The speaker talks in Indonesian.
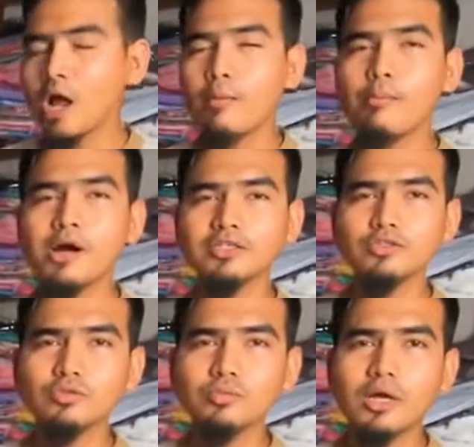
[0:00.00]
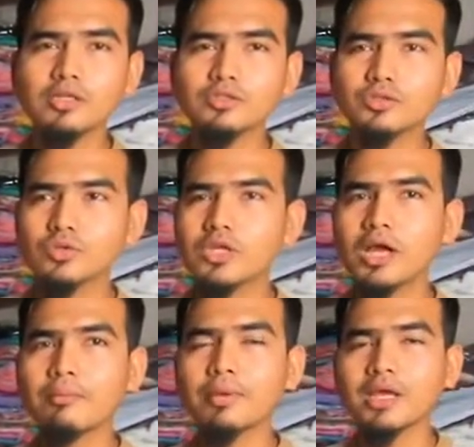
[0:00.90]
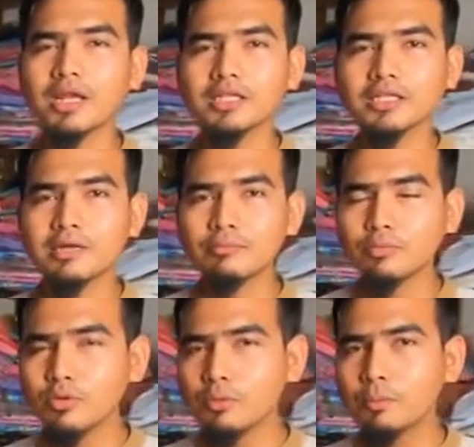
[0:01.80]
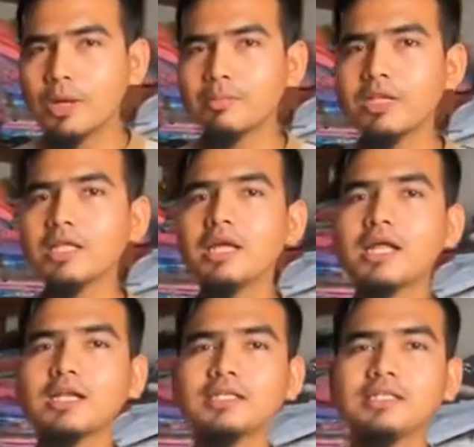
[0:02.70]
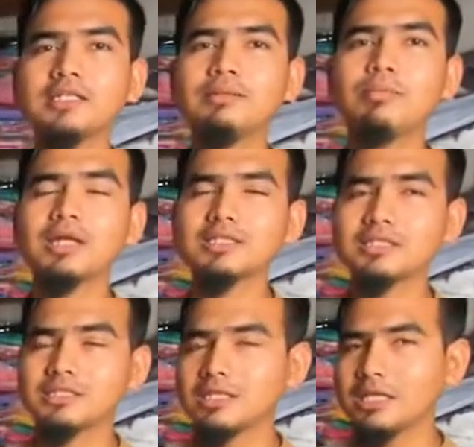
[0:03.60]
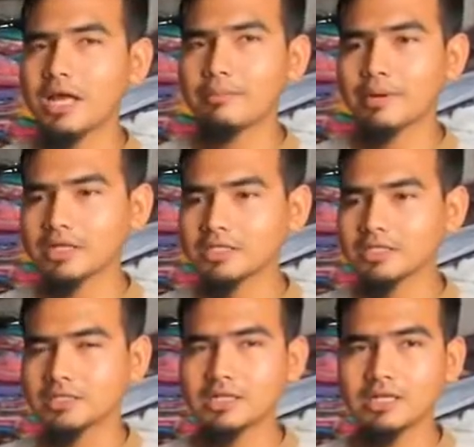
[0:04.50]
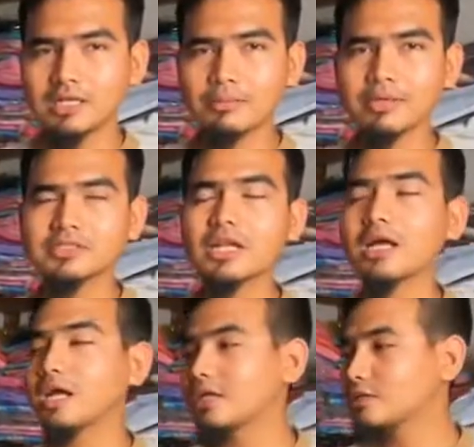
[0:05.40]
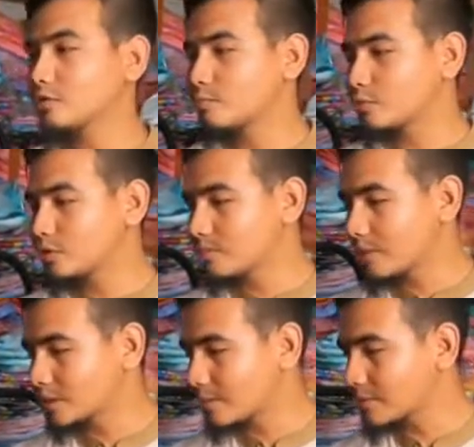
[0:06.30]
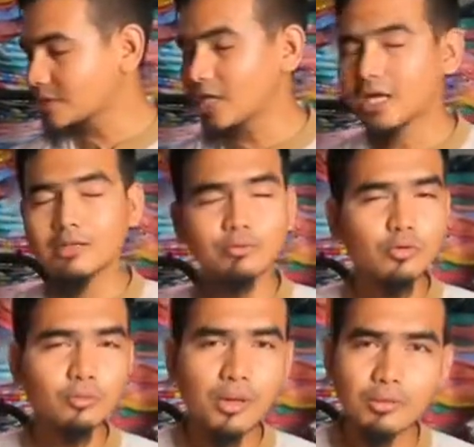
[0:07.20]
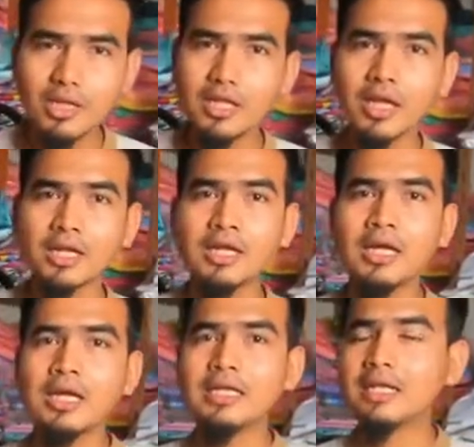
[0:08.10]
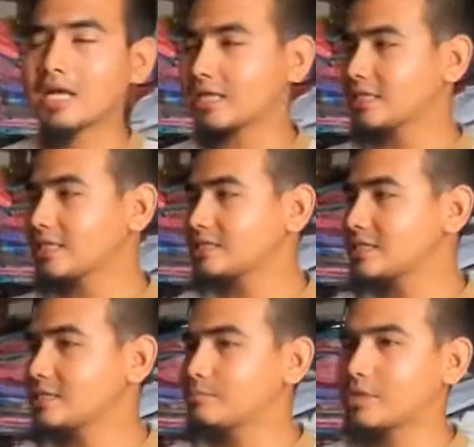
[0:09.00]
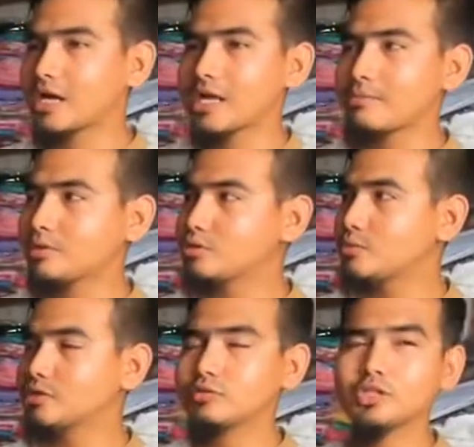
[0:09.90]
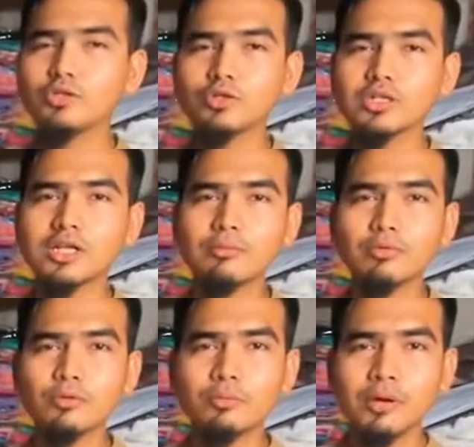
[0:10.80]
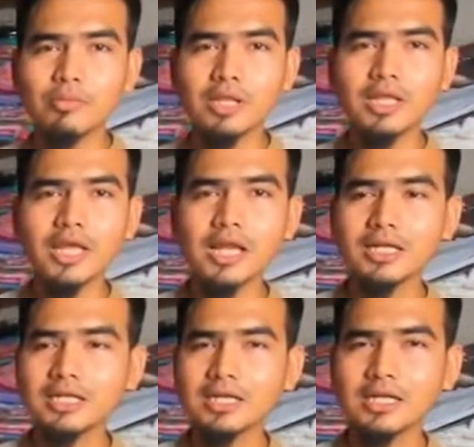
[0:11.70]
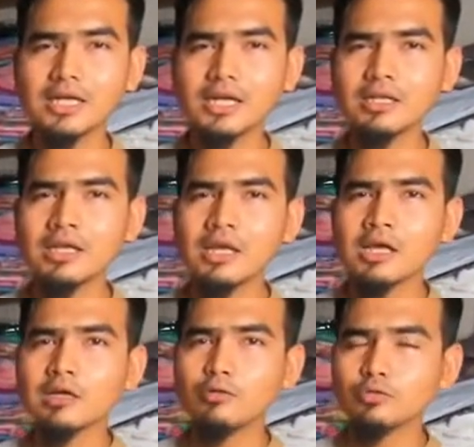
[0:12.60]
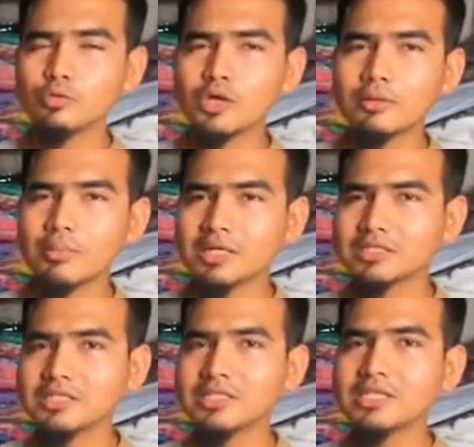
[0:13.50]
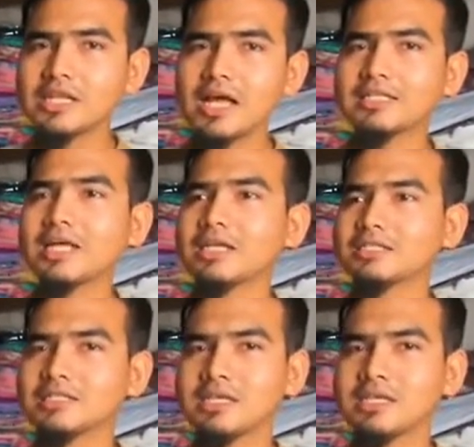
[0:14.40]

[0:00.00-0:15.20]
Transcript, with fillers: baju-baju yang mereknya belum familiar di mat, di apa di telinga masyarakat ataupun di mata masyarakat belum familiar. Nah, kita selipkan baju-baju tidur yang belum familiar dengan keuntungan margin di atas